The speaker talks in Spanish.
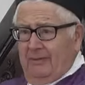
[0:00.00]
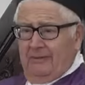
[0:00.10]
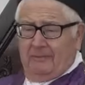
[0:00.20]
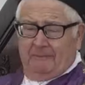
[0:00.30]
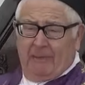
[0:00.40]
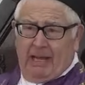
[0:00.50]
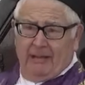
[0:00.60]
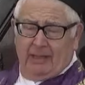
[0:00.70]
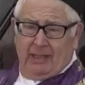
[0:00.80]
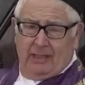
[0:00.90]
Un
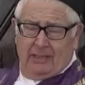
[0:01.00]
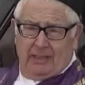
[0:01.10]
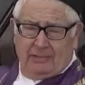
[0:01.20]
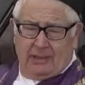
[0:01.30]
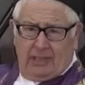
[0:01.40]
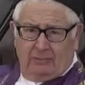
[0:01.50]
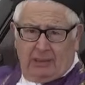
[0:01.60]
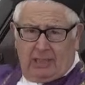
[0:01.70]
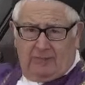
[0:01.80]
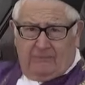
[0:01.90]
padre decía
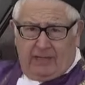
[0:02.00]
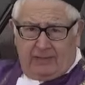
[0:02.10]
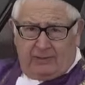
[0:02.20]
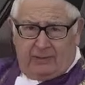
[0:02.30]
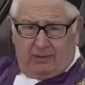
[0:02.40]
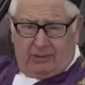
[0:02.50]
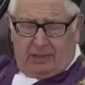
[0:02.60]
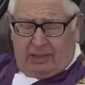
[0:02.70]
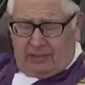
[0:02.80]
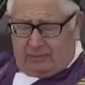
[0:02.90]
una reflexión
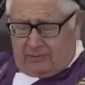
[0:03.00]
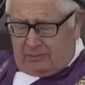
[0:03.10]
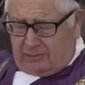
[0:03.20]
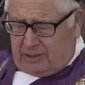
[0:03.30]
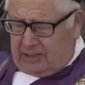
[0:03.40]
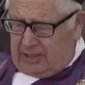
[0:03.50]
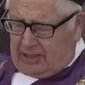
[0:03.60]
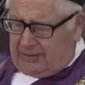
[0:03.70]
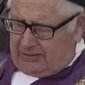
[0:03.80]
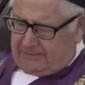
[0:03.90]
en estos
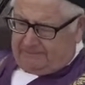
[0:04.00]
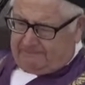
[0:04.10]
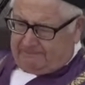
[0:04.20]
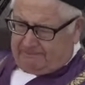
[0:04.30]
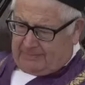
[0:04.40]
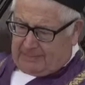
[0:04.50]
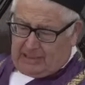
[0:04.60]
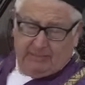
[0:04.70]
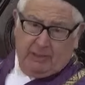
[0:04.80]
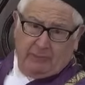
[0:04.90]
días,
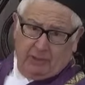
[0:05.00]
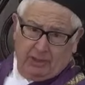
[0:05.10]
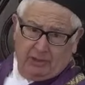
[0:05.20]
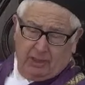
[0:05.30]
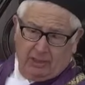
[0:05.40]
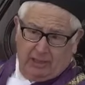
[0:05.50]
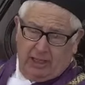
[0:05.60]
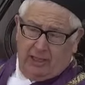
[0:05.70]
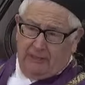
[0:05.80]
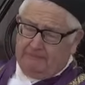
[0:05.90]
la vi por
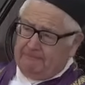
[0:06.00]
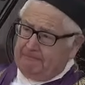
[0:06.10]
internet,